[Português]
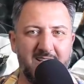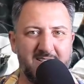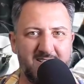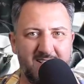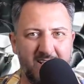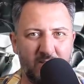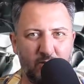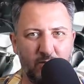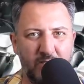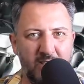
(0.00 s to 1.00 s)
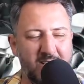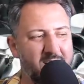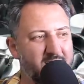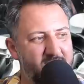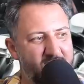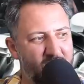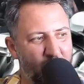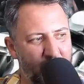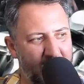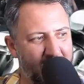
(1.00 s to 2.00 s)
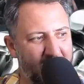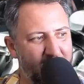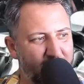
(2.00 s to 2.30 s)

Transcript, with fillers: 150.